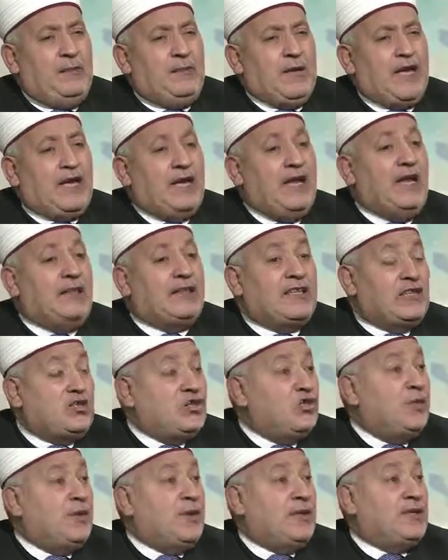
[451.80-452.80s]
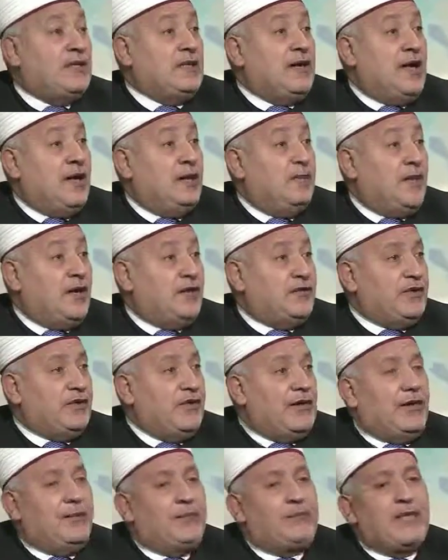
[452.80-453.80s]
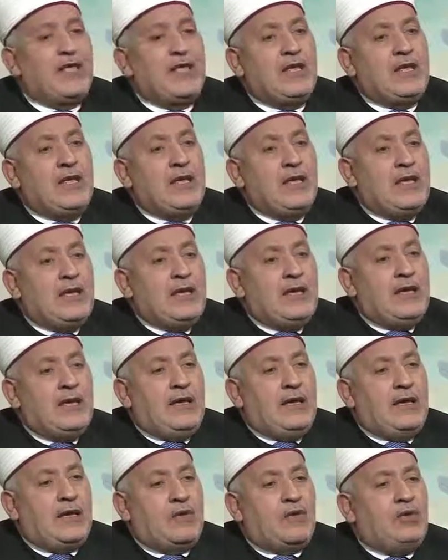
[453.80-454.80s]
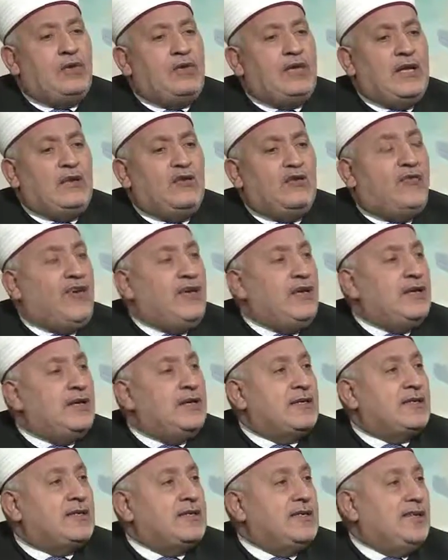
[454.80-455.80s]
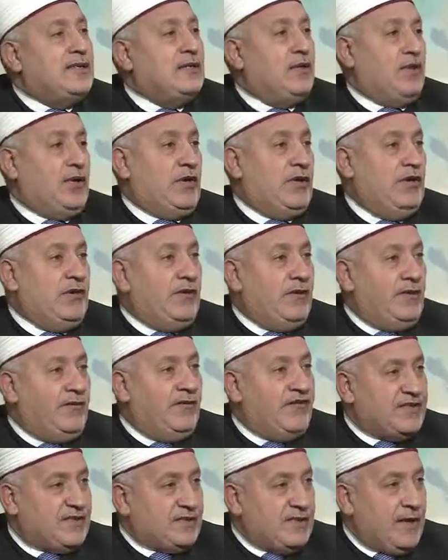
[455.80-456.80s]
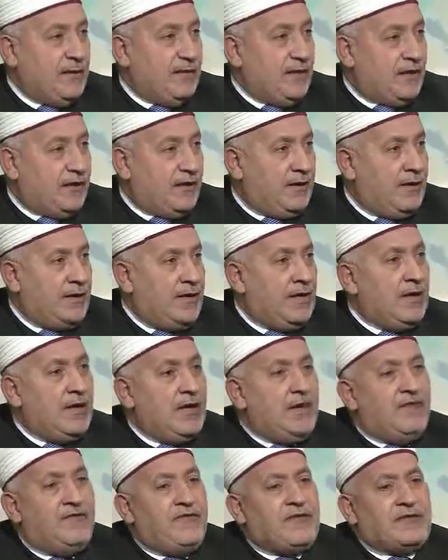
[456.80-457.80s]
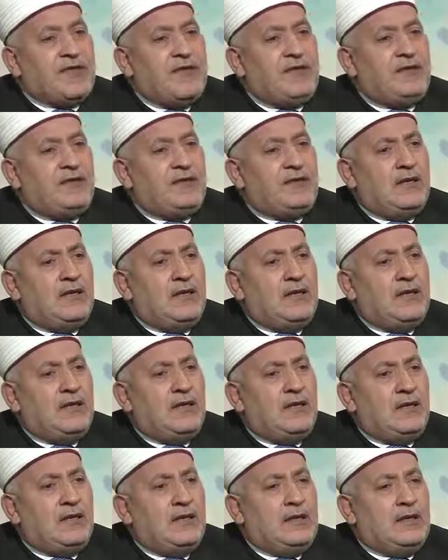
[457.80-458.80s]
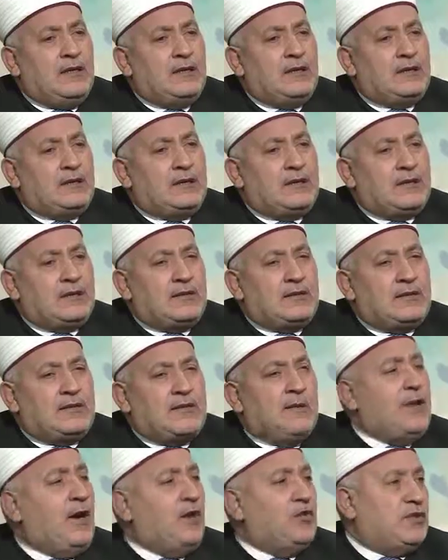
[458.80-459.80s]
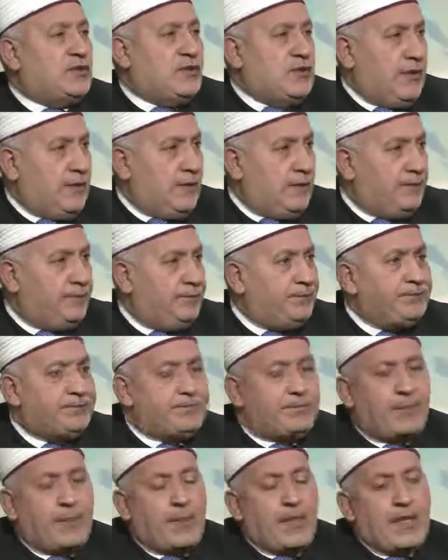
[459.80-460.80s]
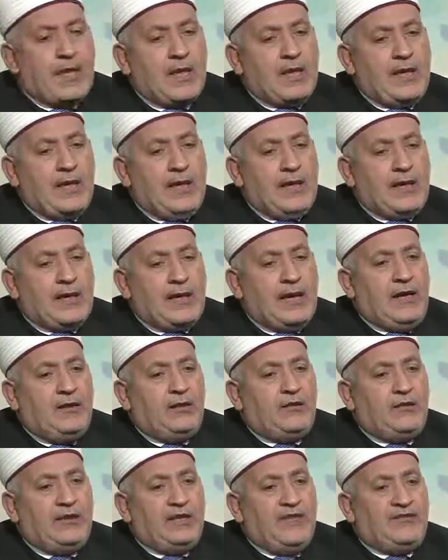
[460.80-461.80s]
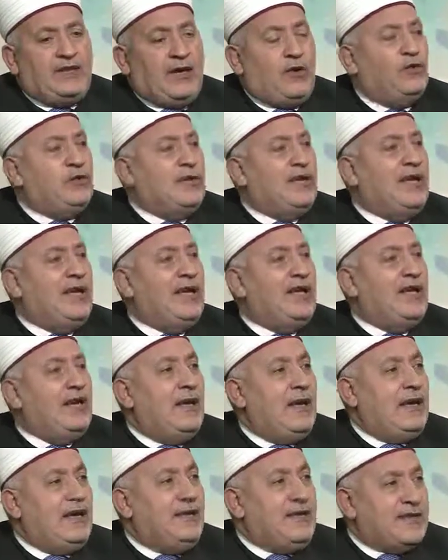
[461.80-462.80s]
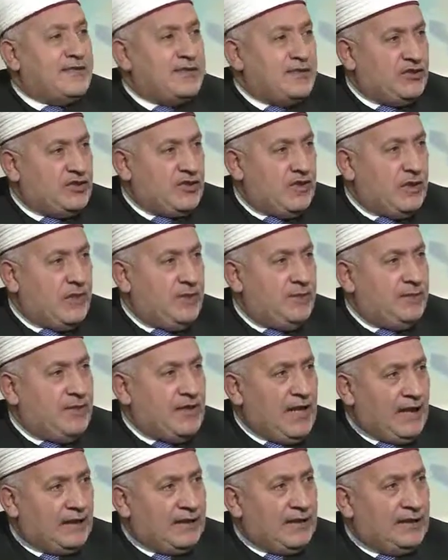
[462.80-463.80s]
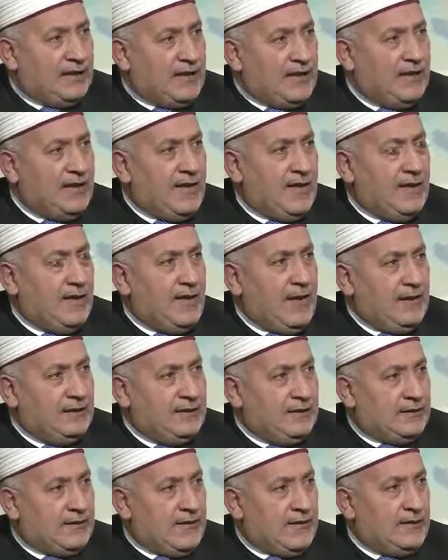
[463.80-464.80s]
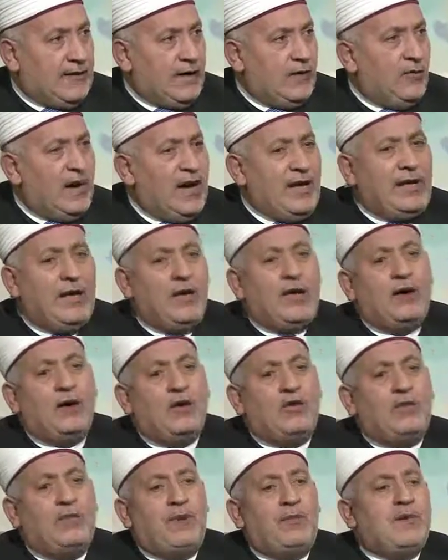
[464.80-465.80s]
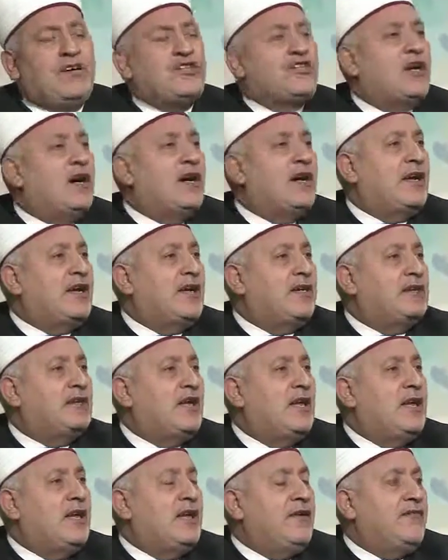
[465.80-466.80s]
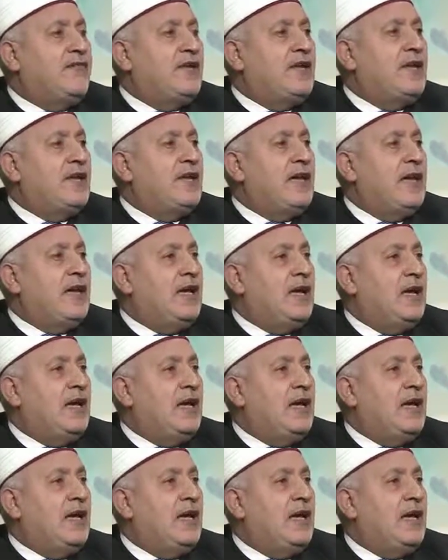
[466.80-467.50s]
من خلال تجربتي الماضية كنا نفيز يدوي في السابق في سنة 97 آه، آه، آه، كانوا يفتحون لنا سجل من عدد كذا إلى عدد كذا وأنا ربما شاركت في